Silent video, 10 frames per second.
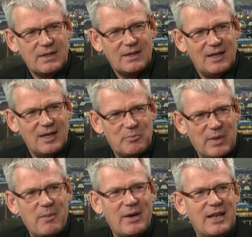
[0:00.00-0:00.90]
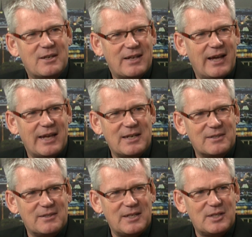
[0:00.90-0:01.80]
äh, permanent
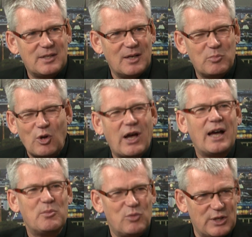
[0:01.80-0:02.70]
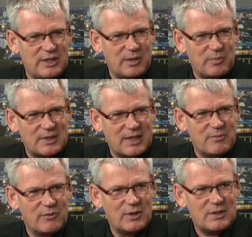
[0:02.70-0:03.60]
eigentlich äh, Blockadepolitik
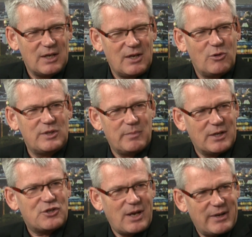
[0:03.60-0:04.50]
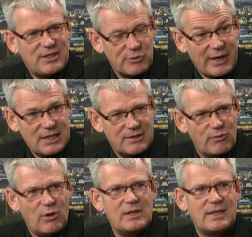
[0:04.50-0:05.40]
betrieben wird und die Menschen aber zu Recht
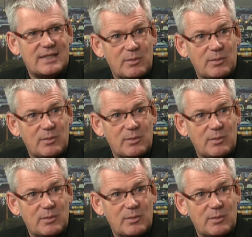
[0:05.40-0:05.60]
wollen, dass die